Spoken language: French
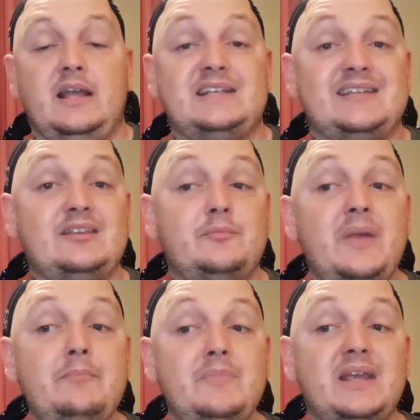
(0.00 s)
Cette
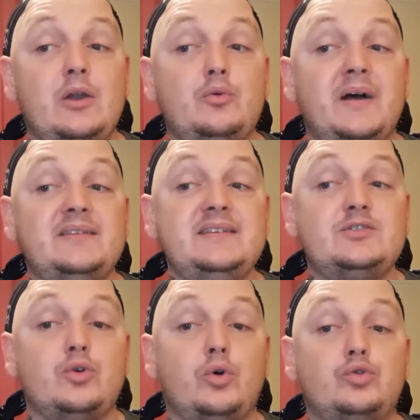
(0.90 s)
même mégalomanie
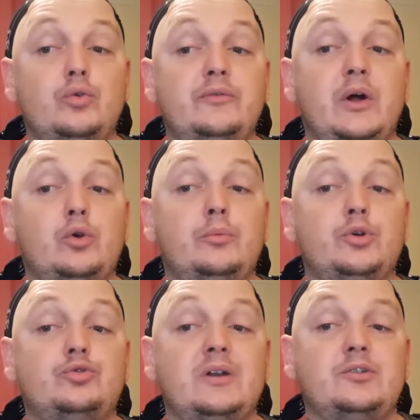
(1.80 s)
se retrouve dans le
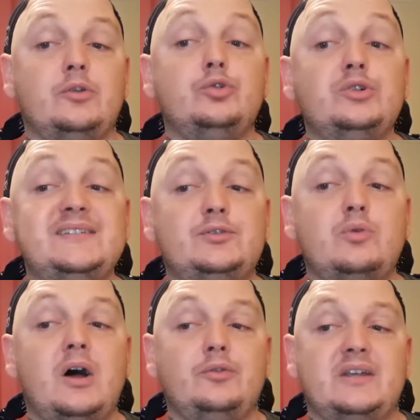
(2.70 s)
besoin d'un
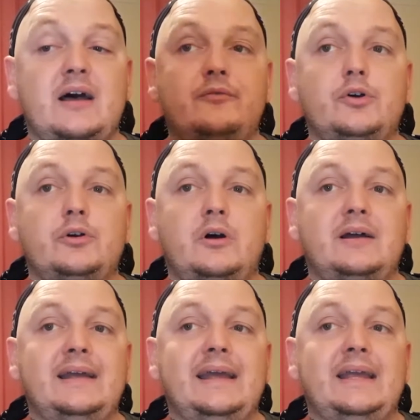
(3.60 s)
auditoire de Carver,
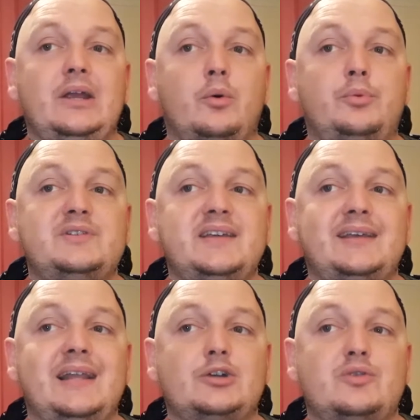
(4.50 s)
et on peut dire
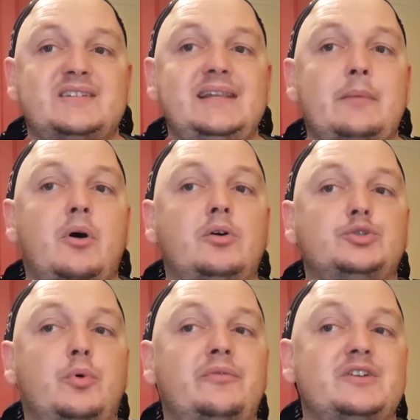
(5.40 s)
qu'il a choisi la branche
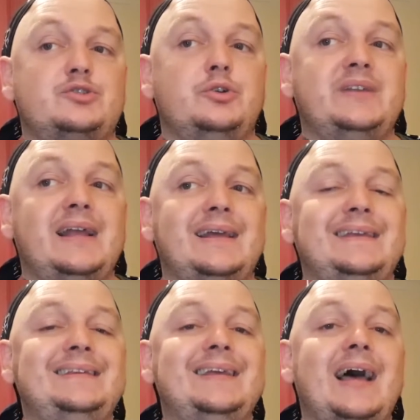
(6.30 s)
professionnelle
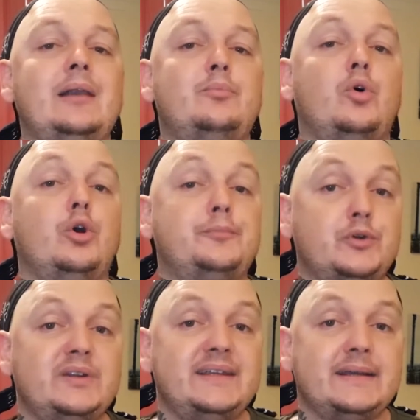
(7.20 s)
idéale pour
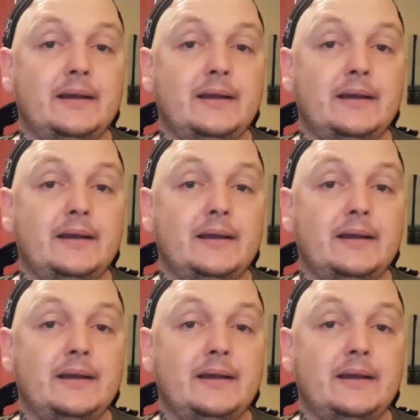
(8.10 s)
l'obtenir